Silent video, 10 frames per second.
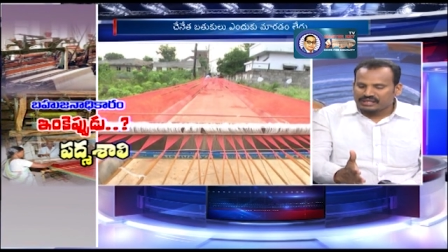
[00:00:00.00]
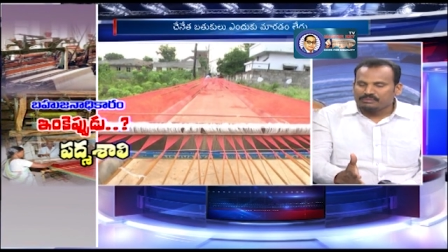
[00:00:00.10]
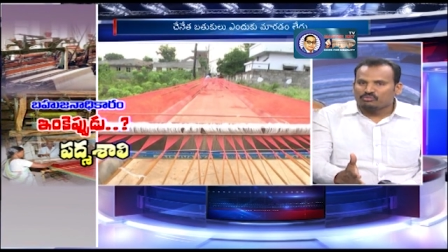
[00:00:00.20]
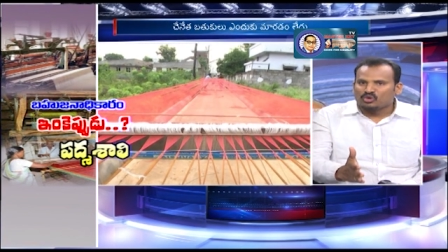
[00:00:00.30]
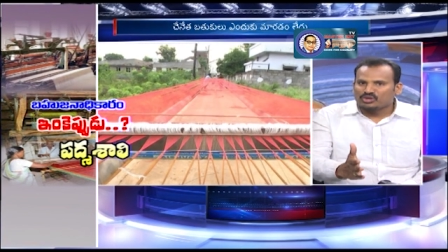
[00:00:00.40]

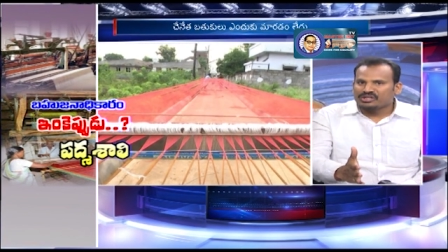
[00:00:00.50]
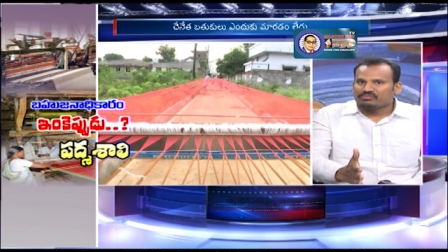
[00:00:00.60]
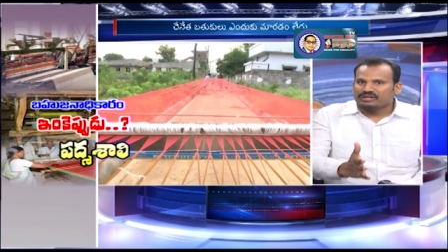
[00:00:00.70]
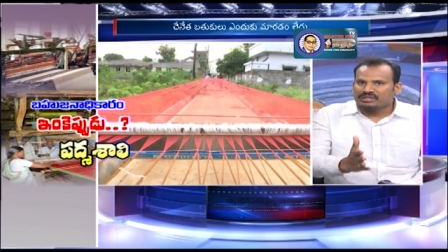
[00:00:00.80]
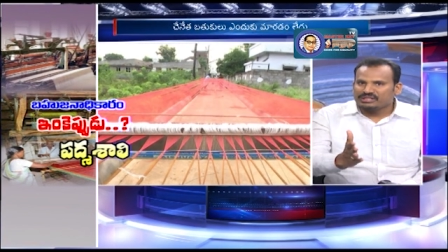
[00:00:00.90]
మూడు వందల
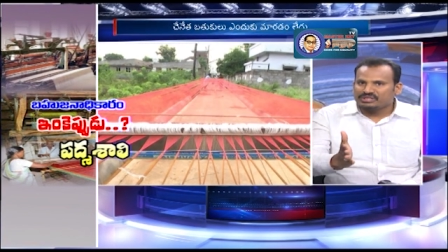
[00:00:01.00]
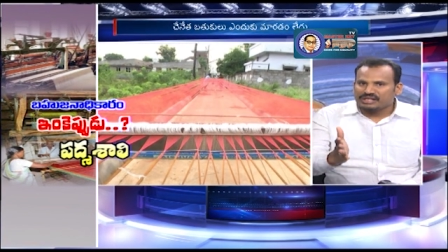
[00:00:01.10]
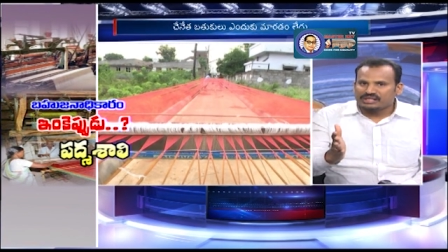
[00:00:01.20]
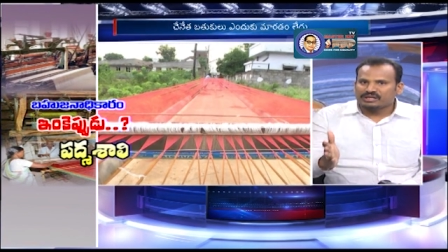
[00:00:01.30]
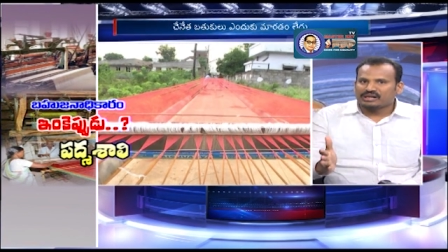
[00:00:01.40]
మంది
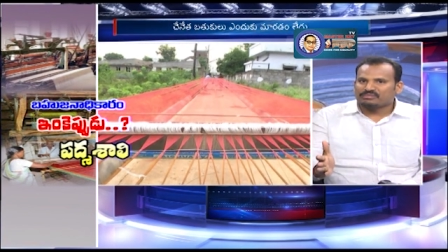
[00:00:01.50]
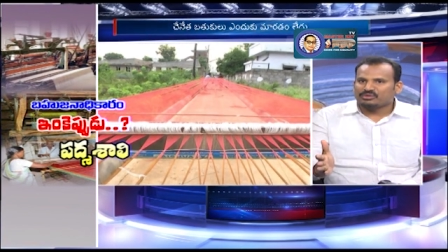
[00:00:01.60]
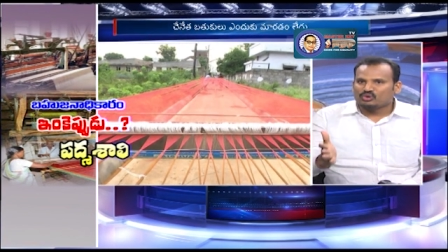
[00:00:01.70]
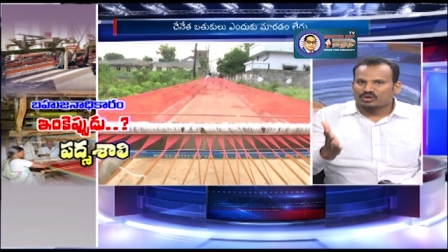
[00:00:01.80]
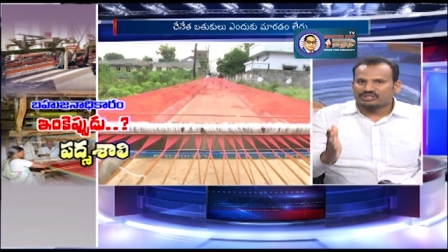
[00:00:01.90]
చేనేత
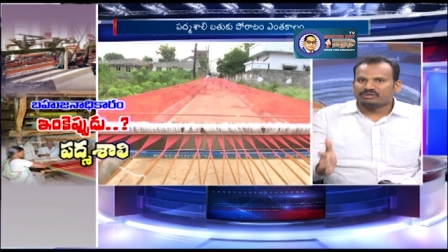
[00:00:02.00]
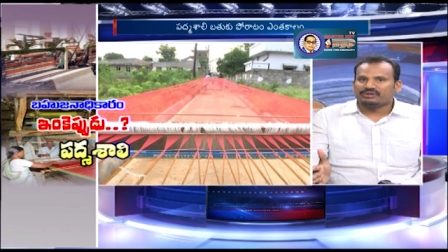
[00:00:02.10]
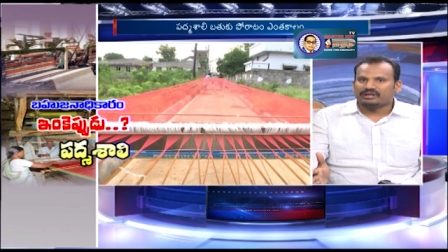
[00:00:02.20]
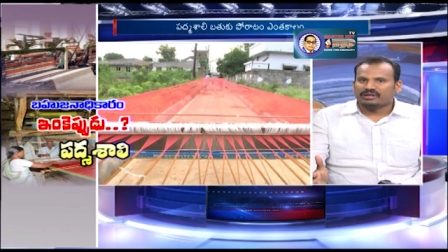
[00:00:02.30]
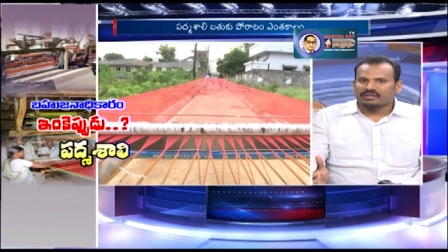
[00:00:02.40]
కార్మికులు కూడా
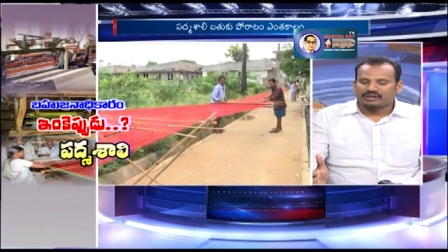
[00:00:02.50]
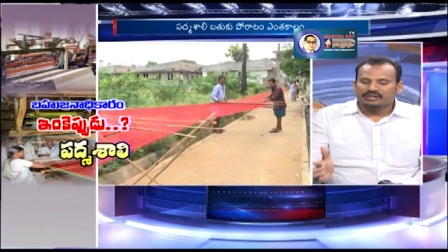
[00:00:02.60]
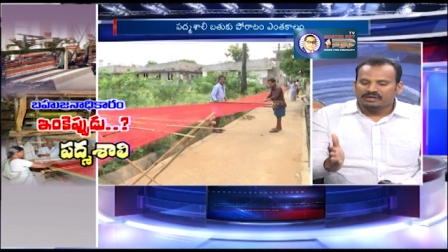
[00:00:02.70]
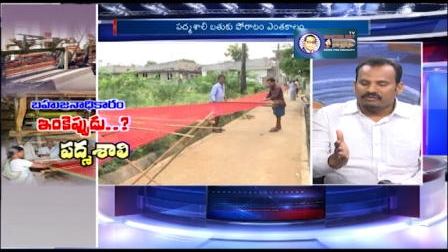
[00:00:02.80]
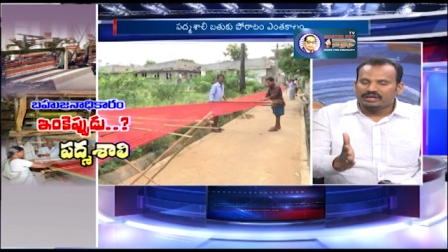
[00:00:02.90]
చనిపోయారు కదా
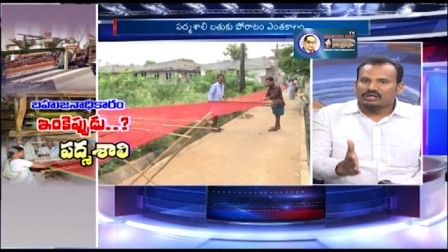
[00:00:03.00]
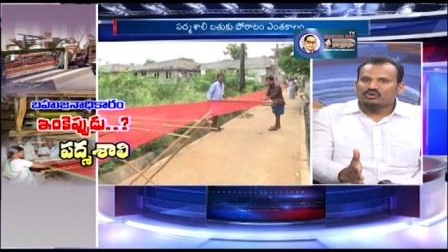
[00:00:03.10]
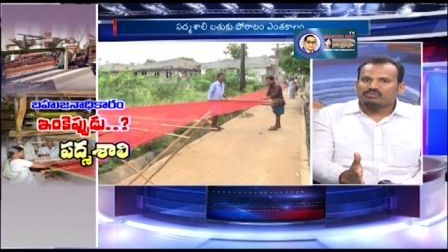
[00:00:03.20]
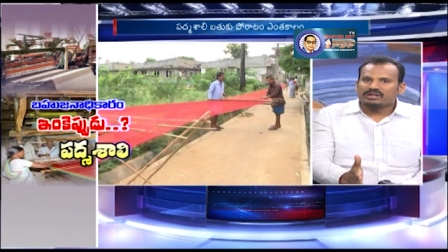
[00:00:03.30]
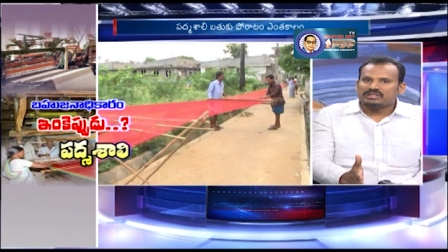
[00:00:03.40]
వీళ్ళకు
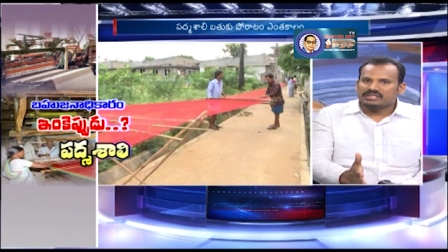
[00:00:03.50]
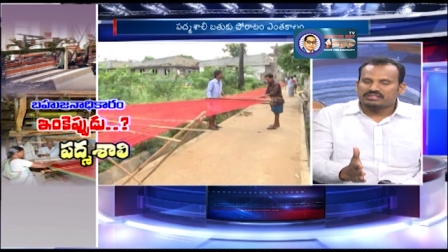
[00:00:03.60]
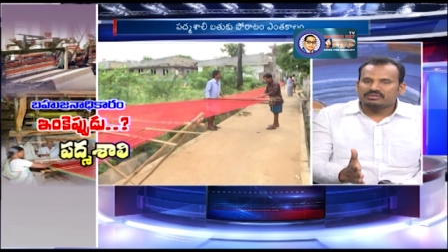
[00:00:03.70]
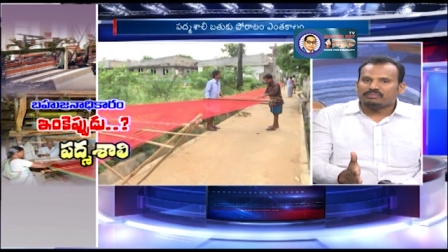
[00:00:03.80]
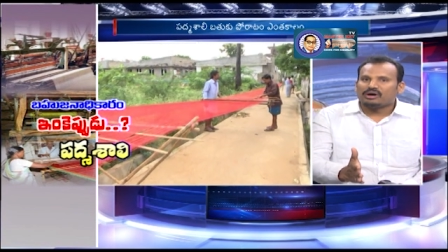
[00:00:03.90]
కూడా మనం
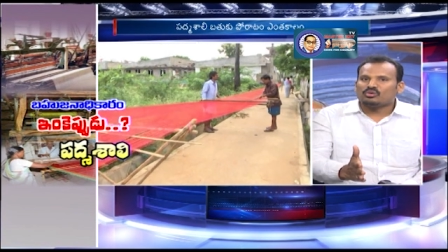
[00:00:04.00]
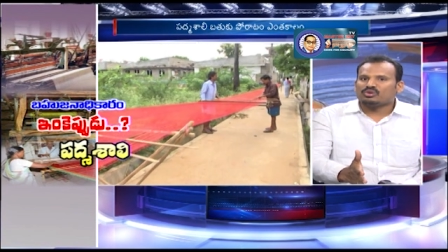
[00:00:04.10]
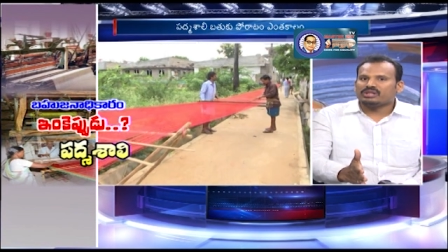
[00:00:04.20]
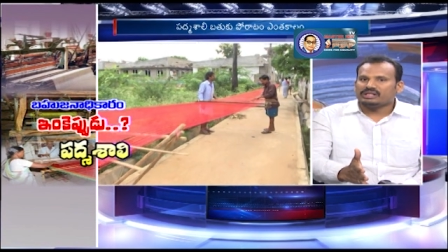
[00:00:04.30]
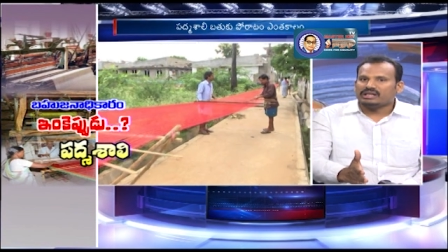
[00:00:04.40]
చేస్తే
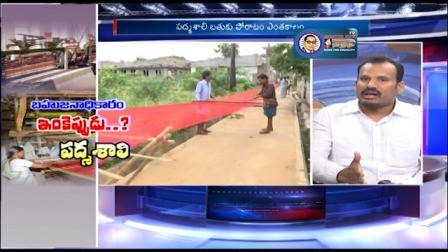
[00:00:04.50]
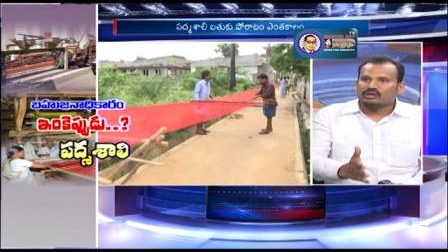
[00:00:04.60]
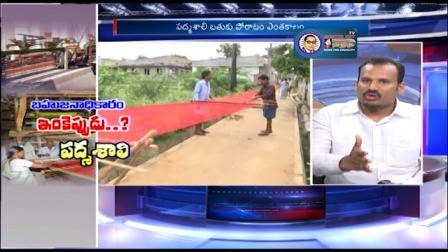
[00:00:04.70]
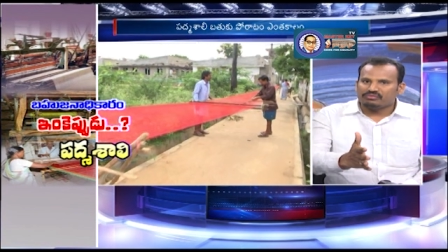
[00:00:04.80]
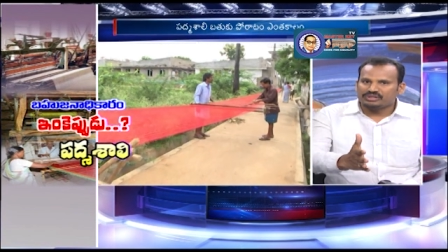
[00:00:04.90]
బాగుంటుంది అనే
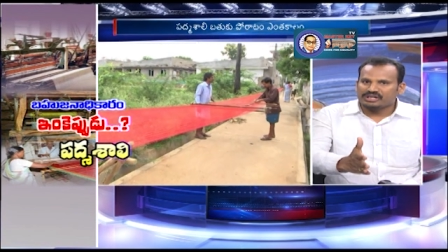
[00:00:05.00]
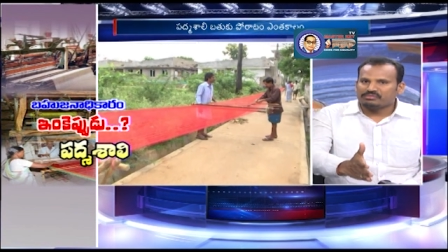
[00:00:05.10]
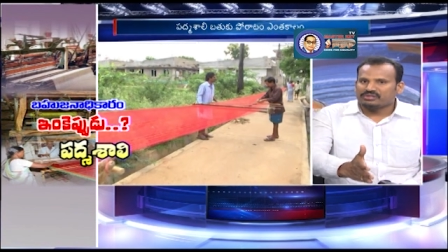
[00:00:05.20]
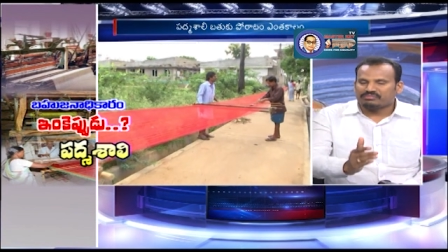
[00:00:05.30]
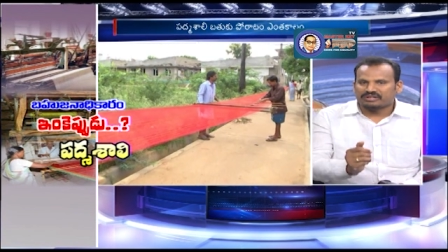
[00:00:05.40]
ఒక విషయాన్ని
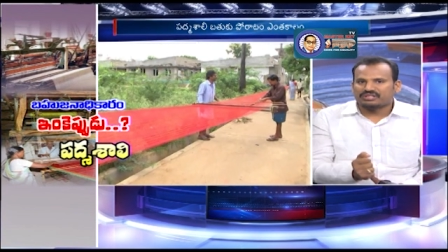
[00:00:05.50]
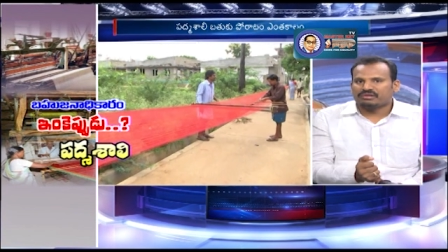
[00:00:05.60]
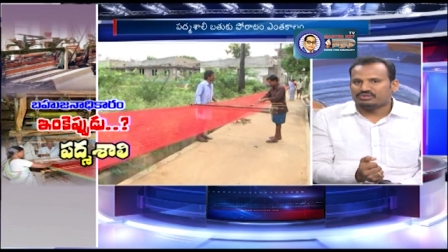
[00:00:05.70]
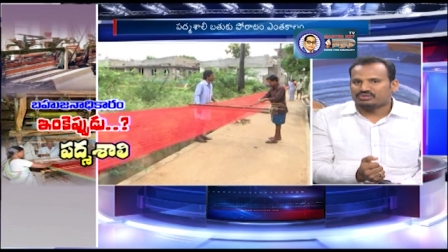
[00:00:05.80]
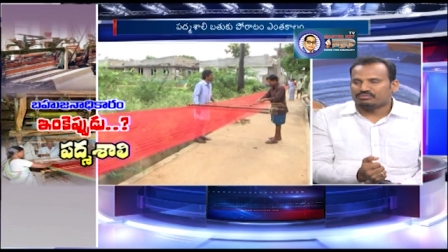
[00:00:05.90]
మనం
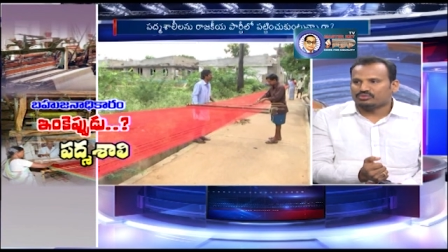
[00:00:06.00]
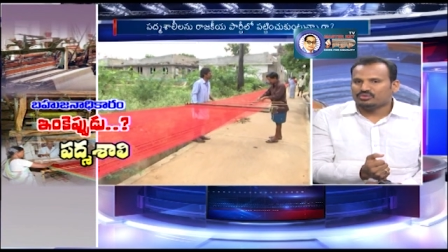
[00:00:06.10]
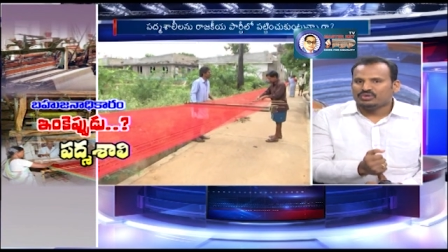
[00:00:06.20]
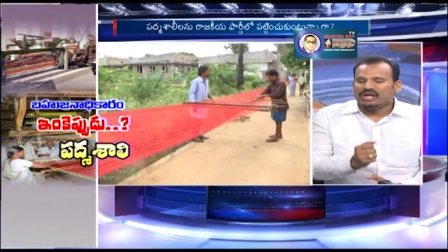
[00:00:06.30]
ప్రస్తావించినప్పుడు